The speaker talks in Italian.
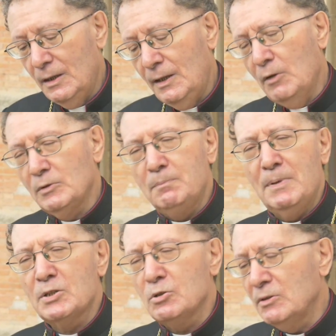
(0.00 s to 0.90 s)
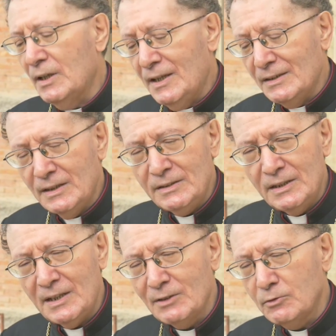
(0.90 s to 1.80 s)
è una persona che ha
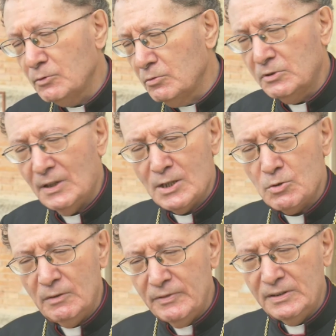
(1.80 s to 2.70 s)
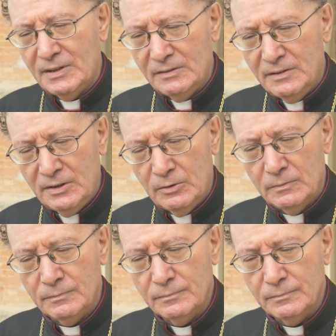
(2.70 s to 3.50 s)
dedicato tutta la sua vita a Dio